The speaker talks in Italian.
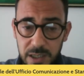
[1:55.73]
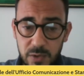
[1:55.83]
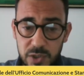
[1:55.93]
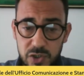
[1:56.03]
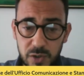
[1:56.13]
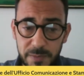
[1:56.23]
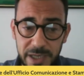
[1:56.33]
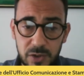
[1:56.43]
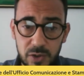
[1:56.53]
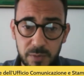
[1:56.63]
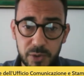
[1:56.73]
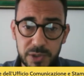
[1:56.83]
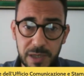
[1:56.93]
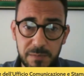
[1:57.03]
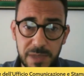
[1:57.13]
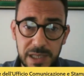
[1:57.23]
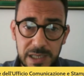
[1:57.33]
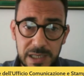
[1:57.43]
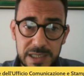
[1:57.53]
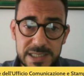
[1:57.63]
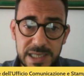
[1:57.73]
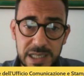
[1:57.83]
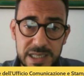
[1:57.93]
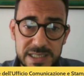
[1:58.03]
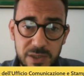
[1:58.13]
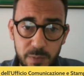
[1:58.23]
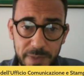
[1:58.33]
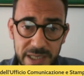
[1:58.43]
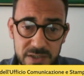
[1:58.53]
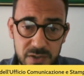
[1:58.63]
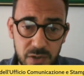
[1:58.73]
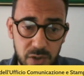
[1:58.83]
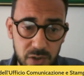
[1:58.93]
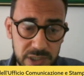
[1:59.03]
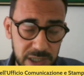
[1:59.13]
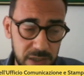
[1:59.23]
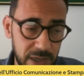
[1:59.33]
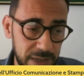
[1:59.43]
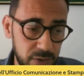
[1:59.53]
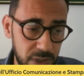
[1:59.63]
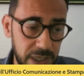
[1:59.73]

in questo momento potrebbe rischiare di essere perso o deteriorato.